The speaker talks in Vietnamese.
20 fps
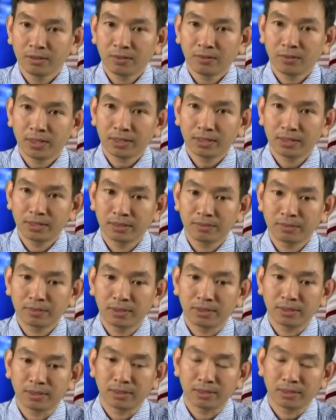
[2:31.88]
Và
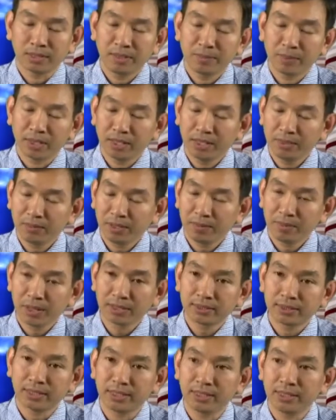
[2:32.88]
thường khi mà đến với
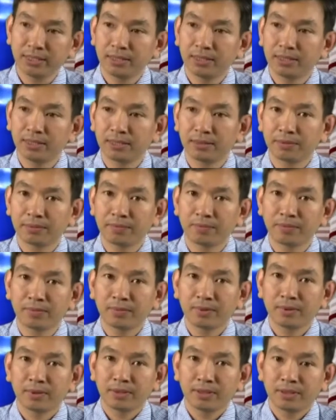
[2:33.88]
bác sĩ
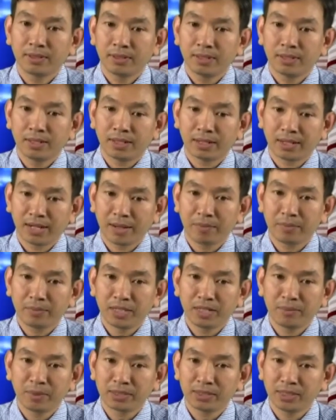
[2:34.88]
khám
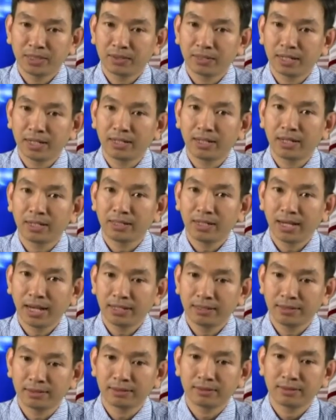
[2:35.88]
thì bác sĩ có thể đánh giá
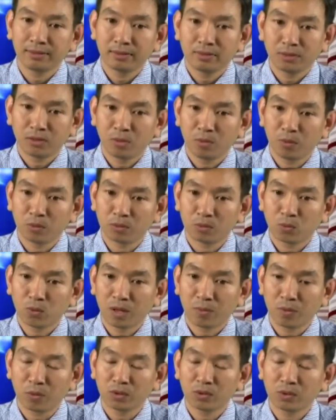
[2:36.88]
được
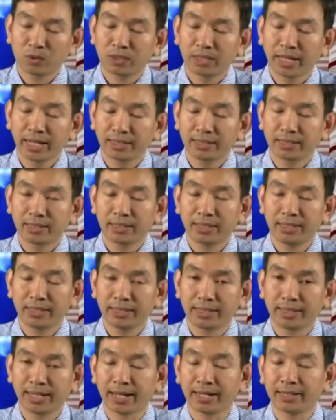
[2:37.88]
qua một cái số test cái
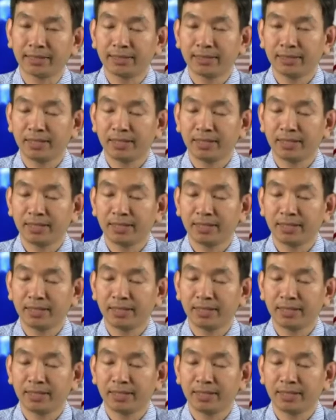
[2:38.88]
dây chằng.